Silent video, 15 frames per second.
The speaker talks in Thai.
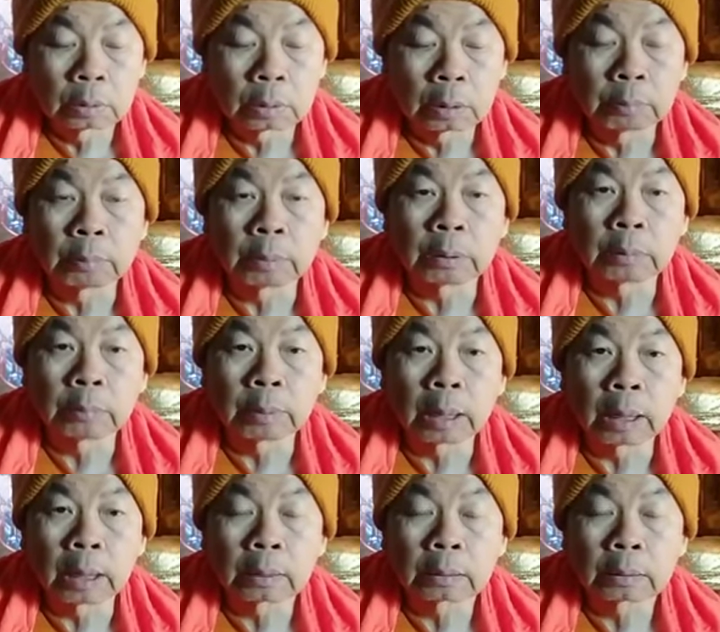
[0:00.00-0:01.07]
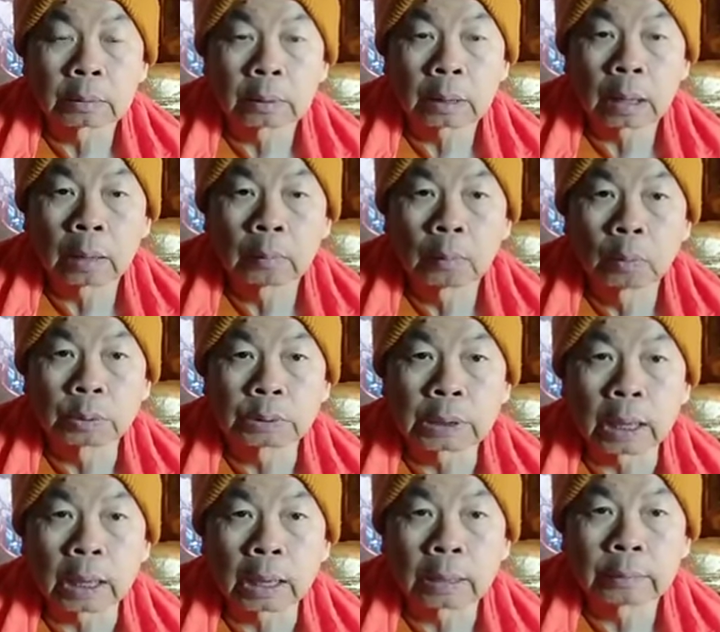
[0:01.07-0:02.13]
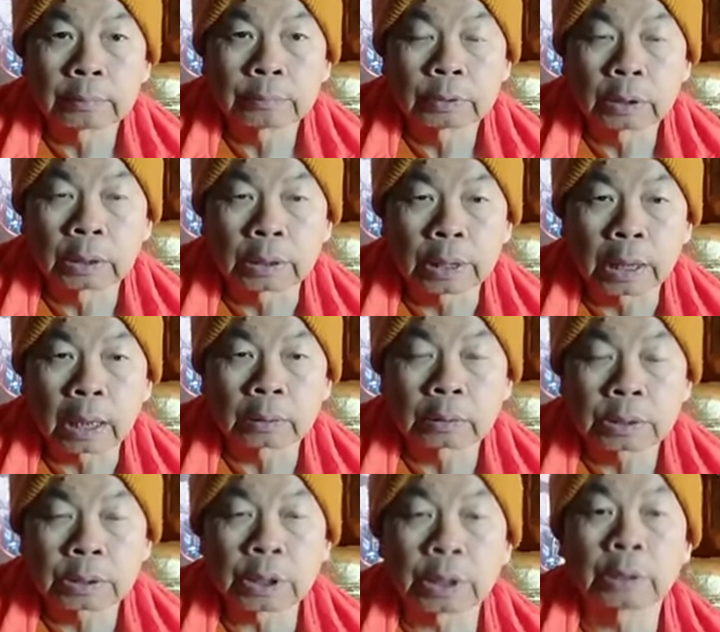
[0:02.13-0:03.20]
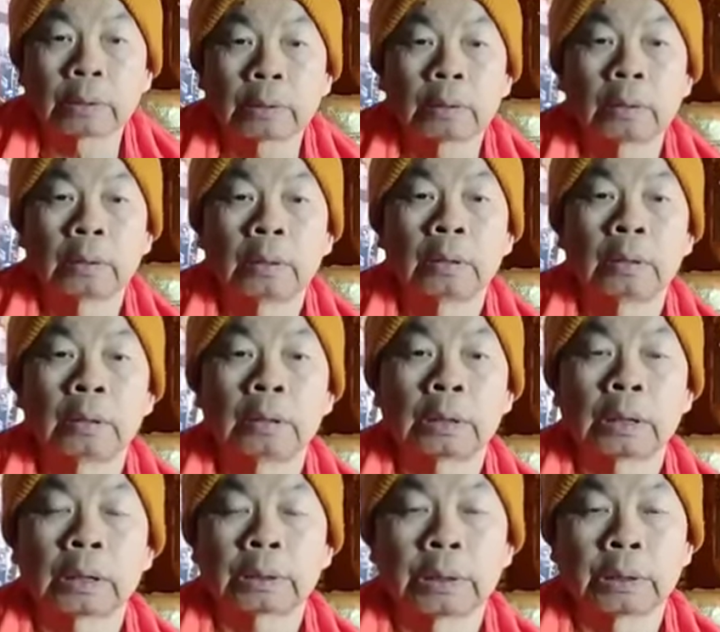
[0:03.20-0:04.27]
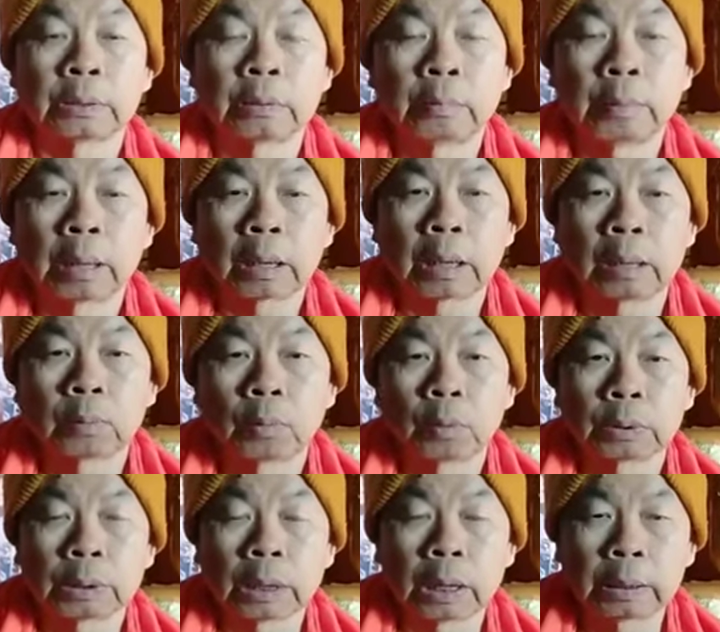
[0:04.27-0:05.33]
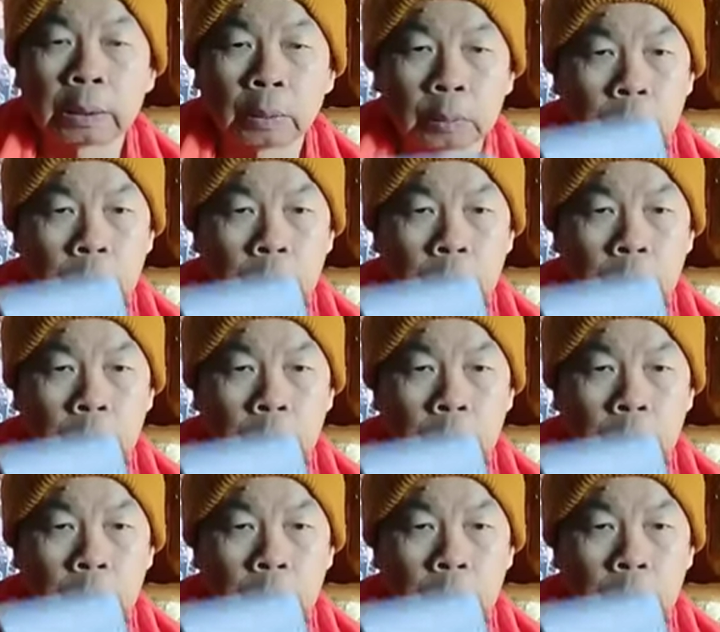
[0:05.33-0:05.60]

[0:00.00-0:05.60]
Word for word: เริ่มขึ้นมาเก้าองศาจากเจ็ดจากเจ็ดขึ้นมาเก้าองศา เดี๋ย